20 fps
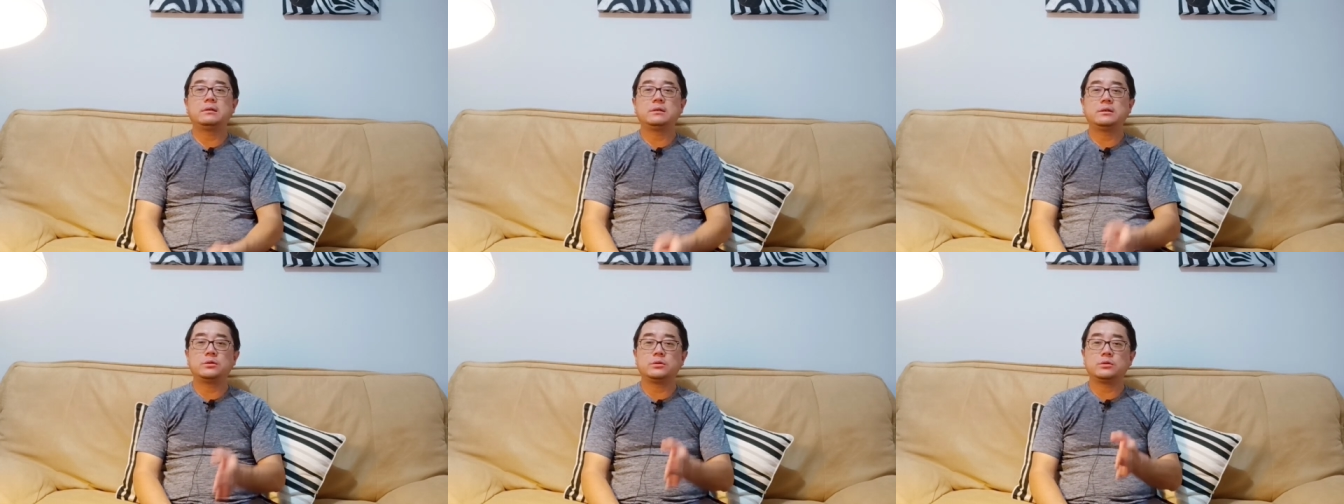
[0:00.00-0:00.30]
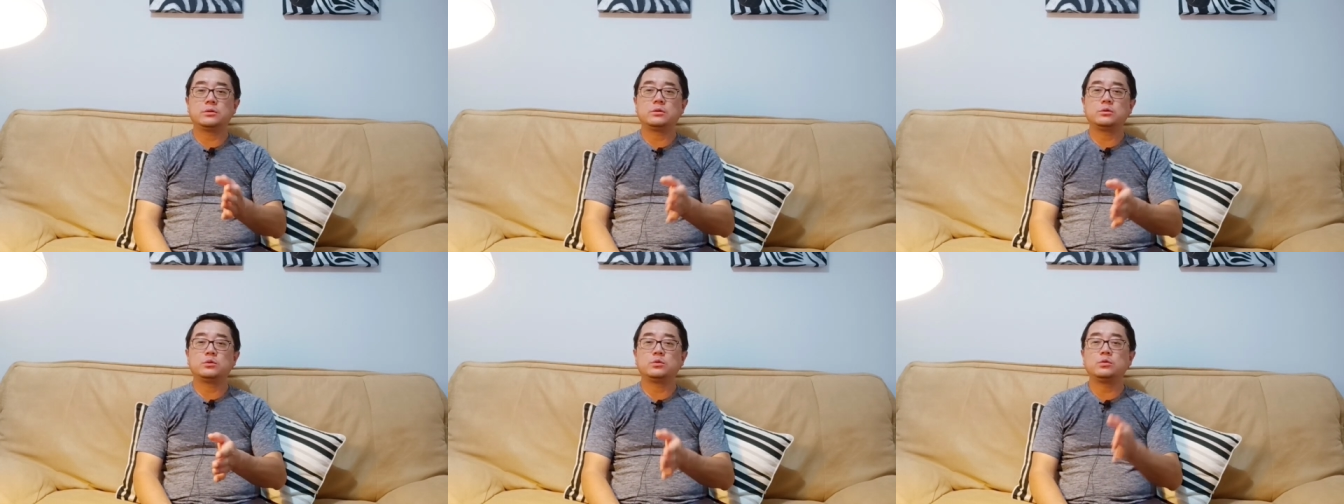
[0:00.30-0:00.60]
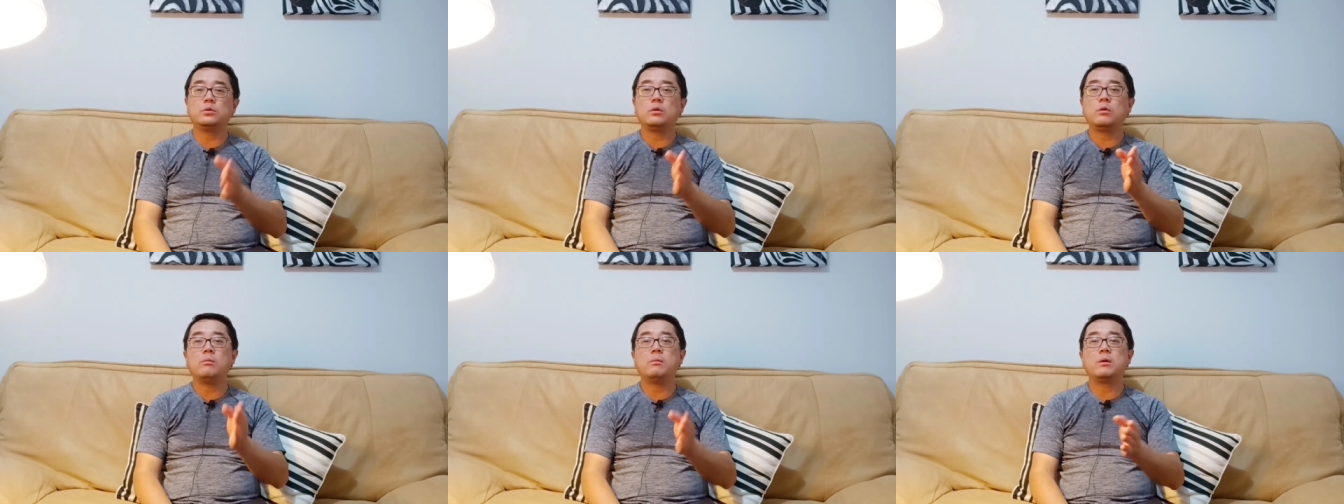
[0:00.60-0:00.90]
就是说，如
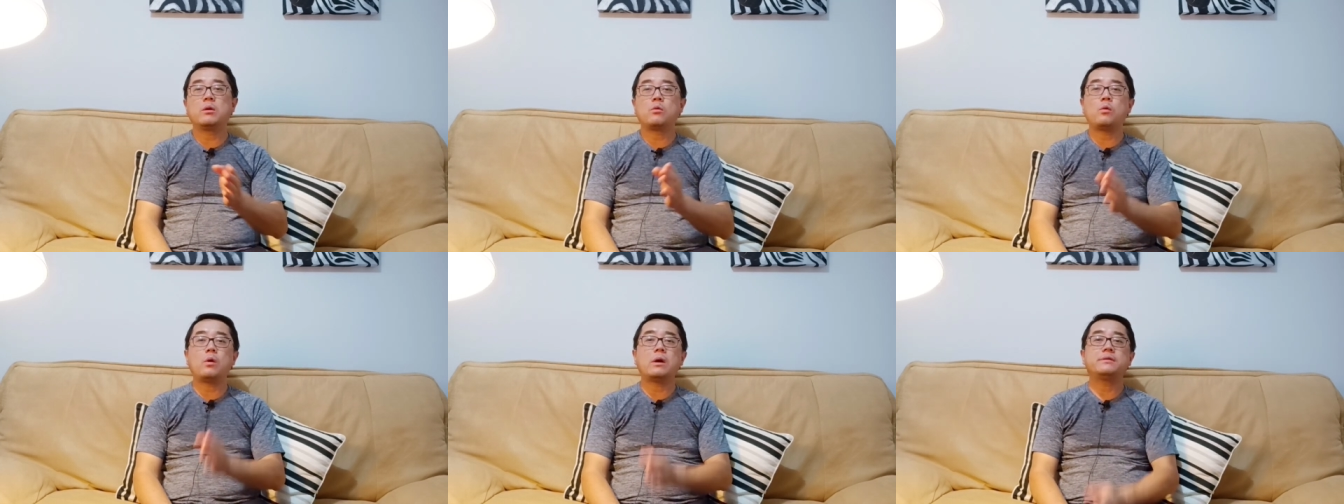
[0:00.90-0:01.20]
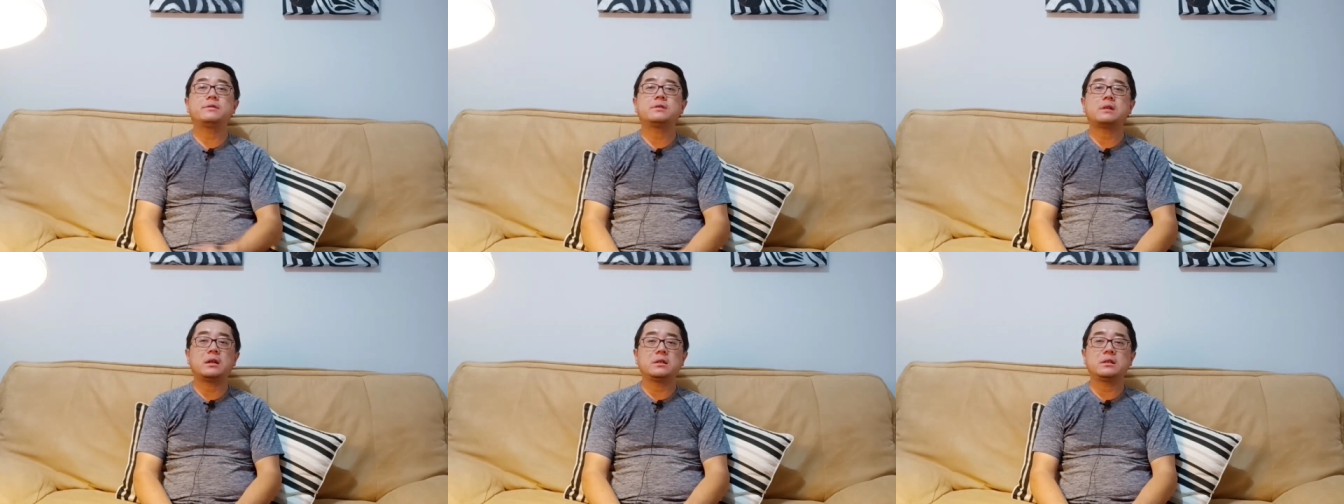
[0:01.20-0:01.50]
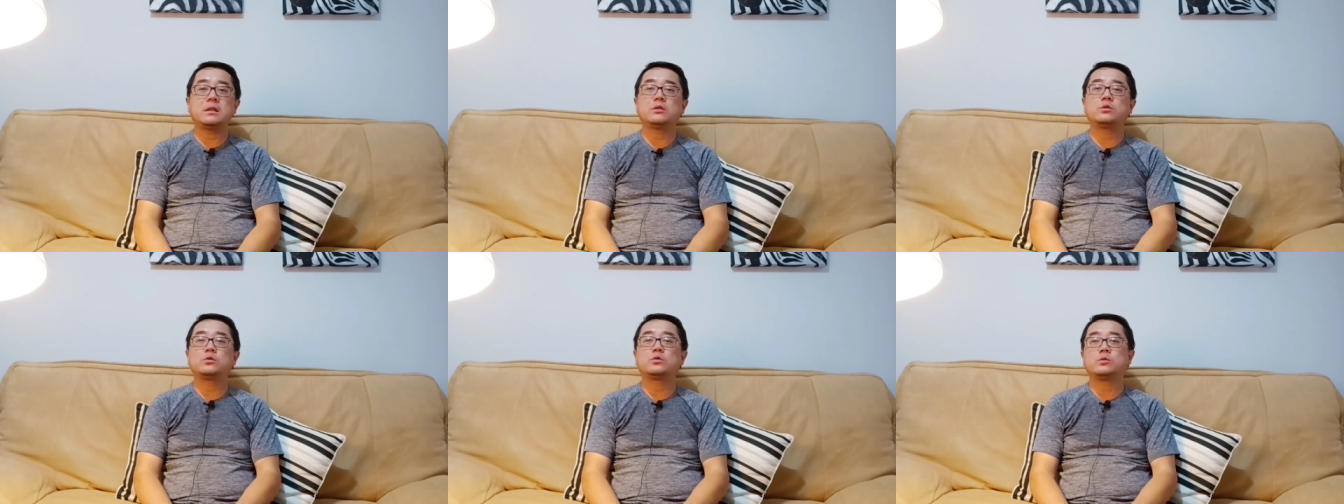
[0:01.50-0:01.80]
果我们观察一
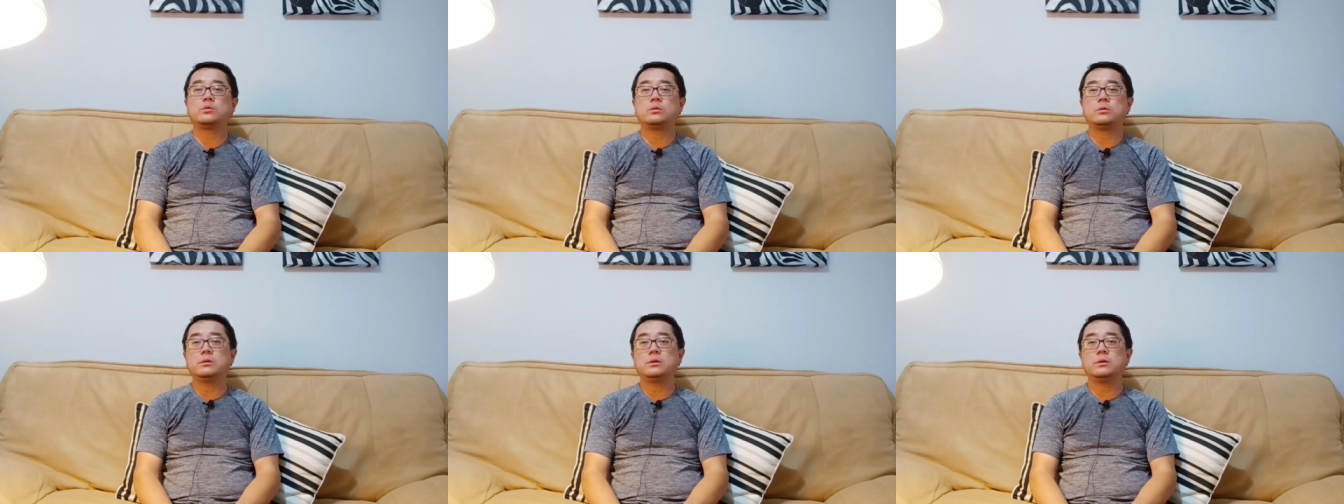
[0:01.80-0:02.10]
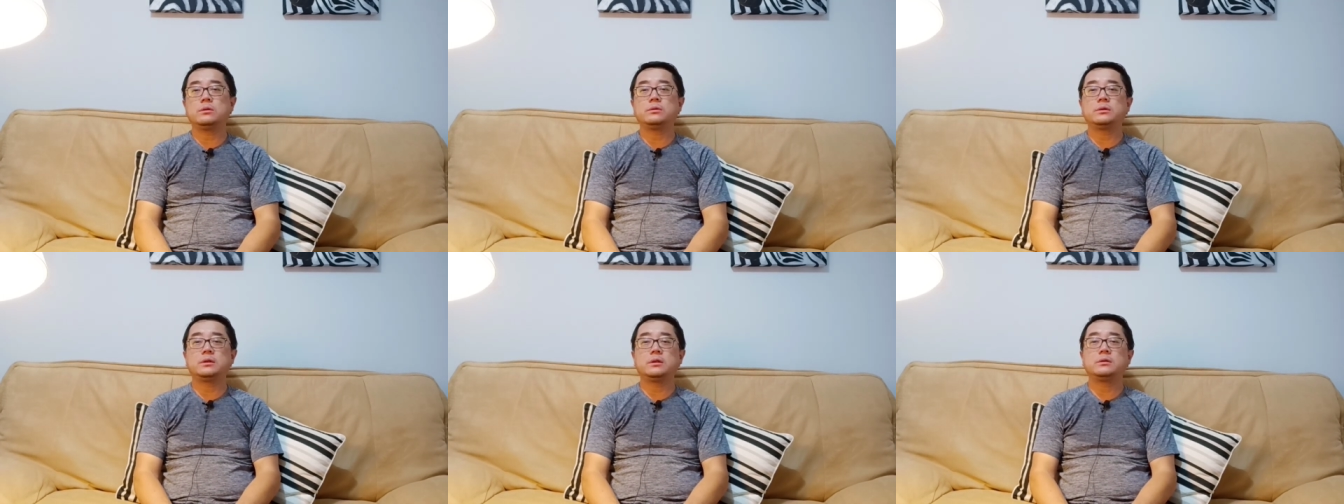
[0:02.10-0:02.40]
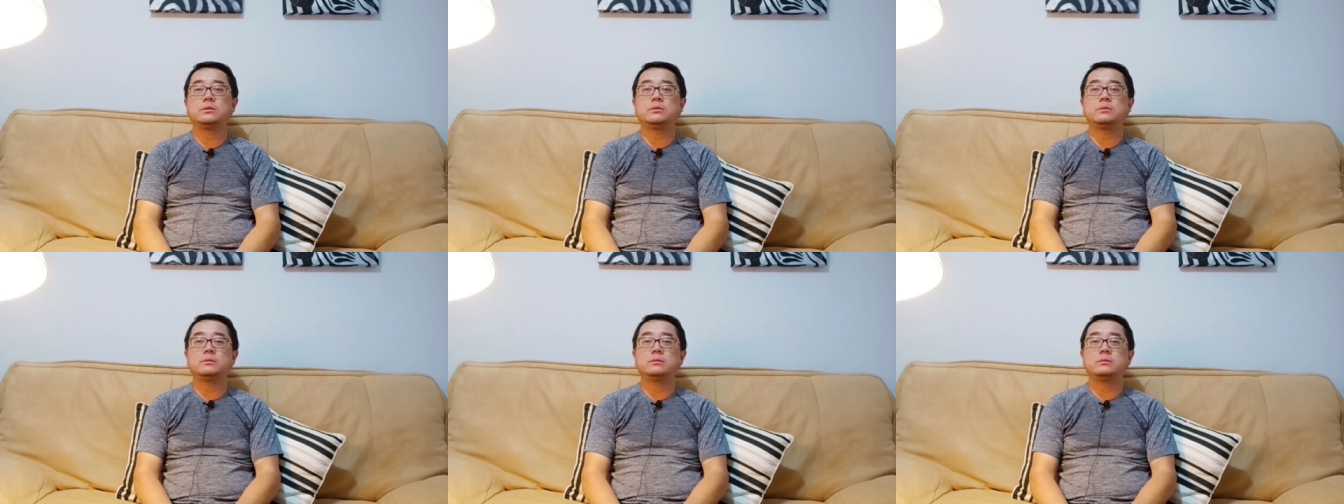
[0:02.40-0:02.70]
下所有这
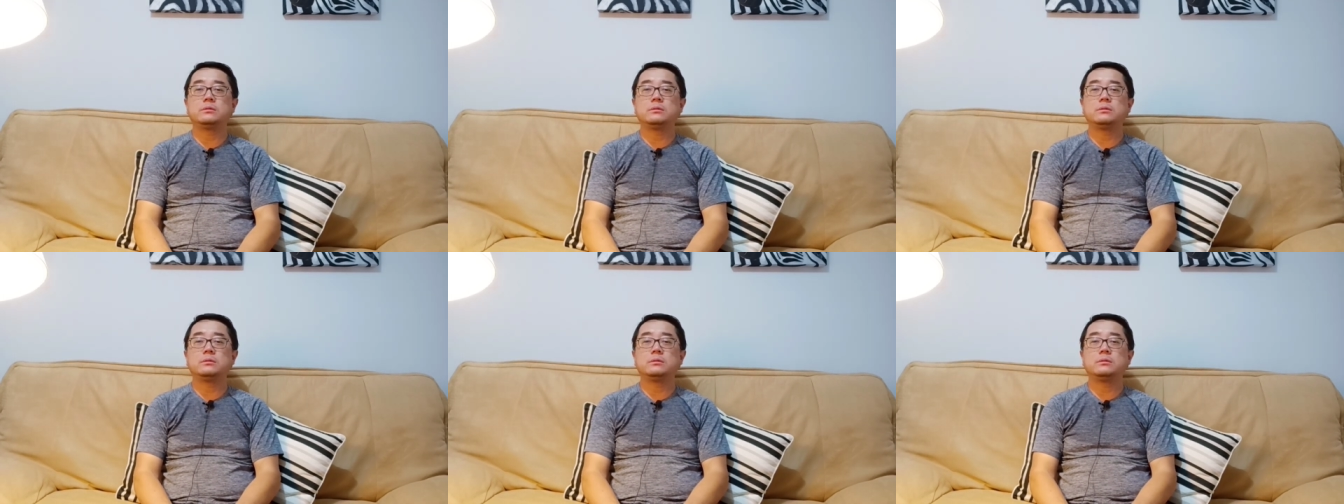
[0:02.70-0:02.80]
种